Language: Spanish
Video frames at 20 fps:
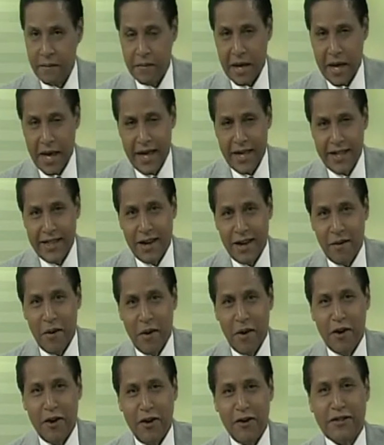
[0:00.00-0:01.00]
Bien, de
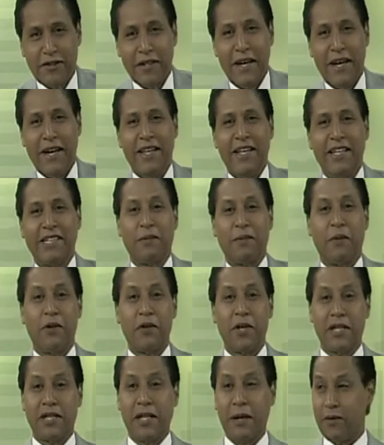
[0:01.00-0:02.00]
nuevo con ustedes,
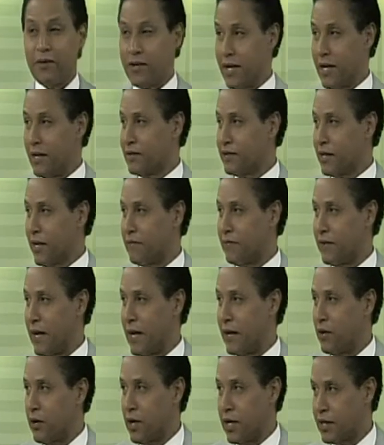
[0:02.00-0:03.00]
pero ya estamos llegando al
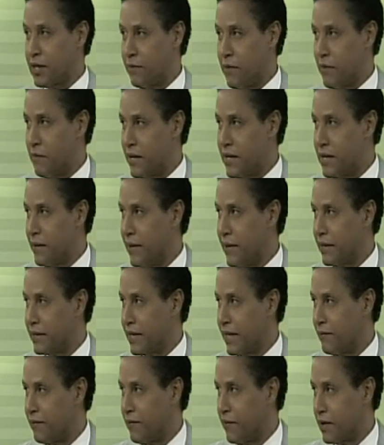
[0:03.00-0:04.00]
final. No da tiempo más llamadas
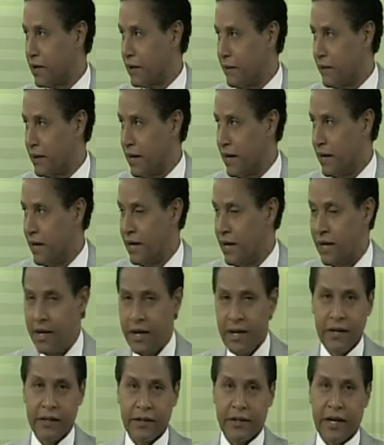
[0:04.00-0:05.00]
telefónicas, ¿verdad?
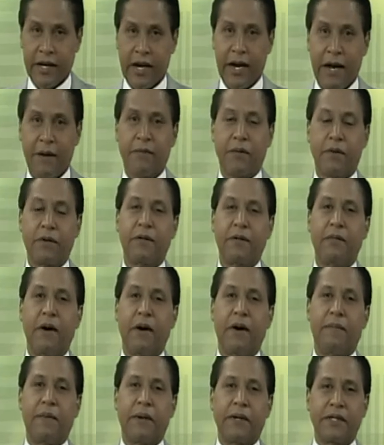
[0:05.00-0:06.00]
Será en la
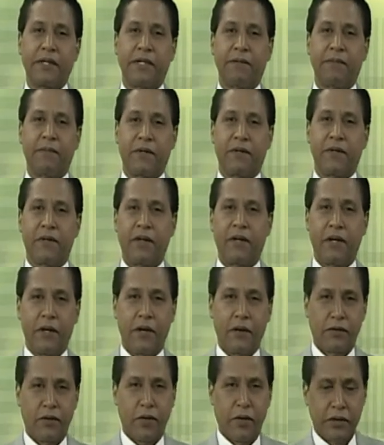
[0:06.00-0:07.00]
próxima participación del
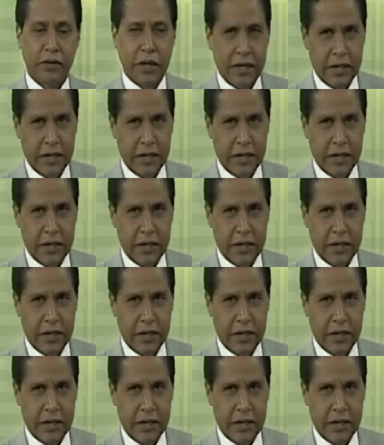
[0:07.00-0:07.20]
doctor